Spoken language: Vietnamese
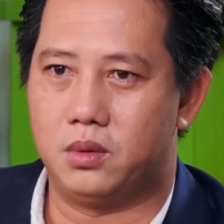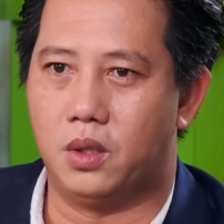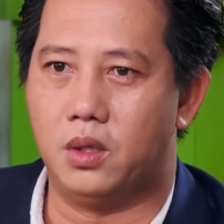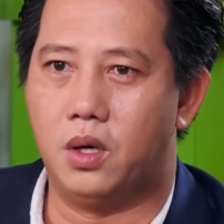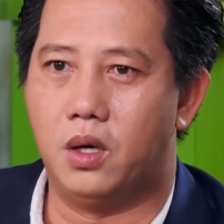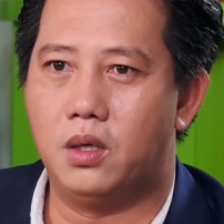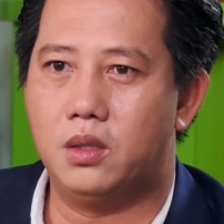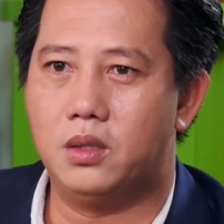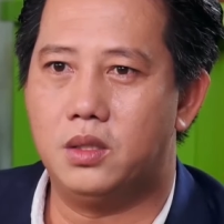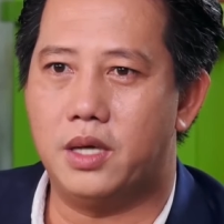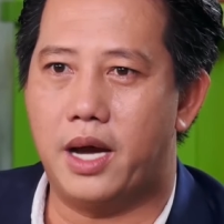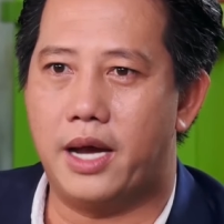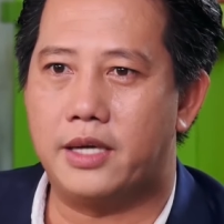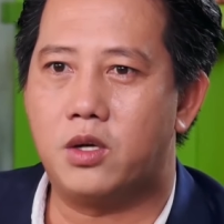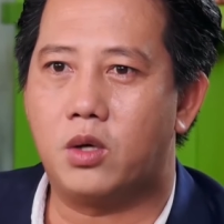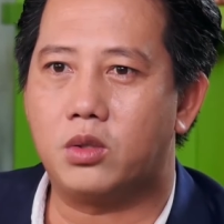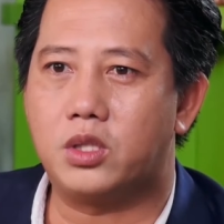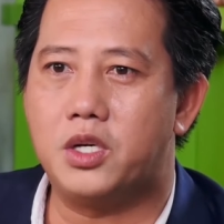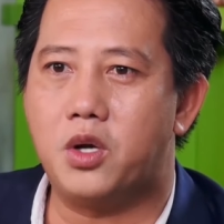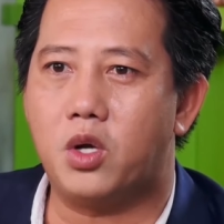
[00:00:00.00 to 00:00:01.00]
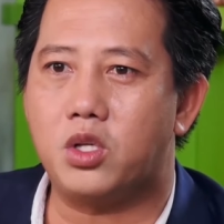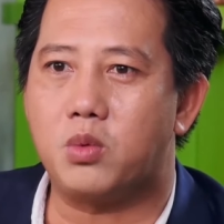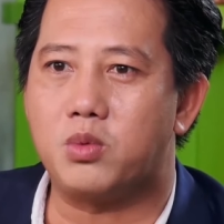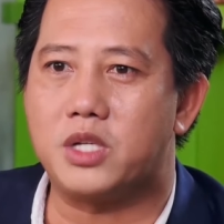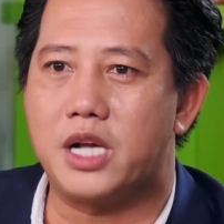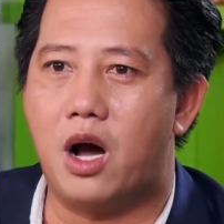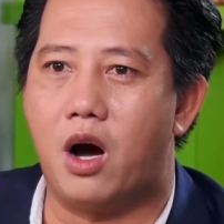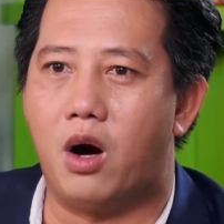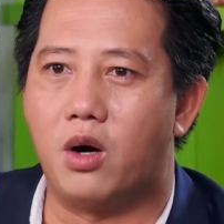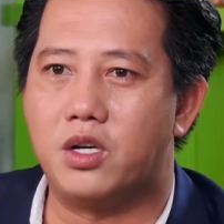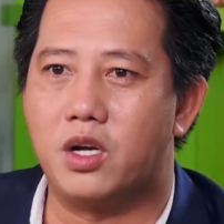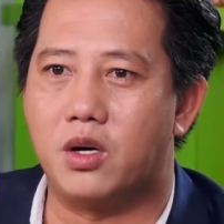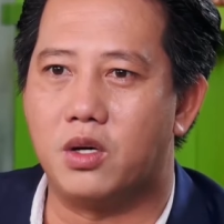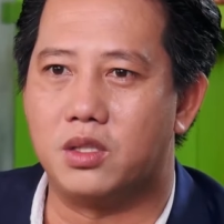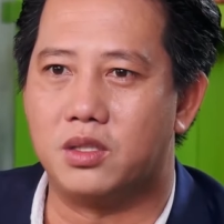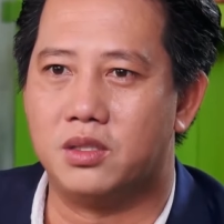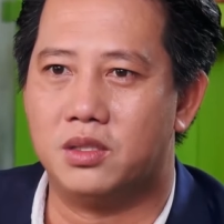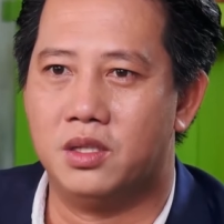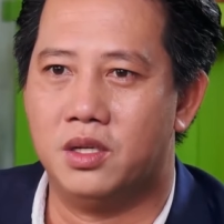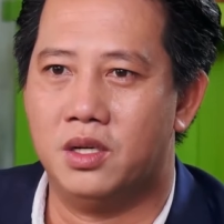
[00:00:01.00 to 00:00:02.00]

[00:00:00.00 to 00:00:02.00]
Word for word: trời ơi anh có tiếng nói trong xã hội rồi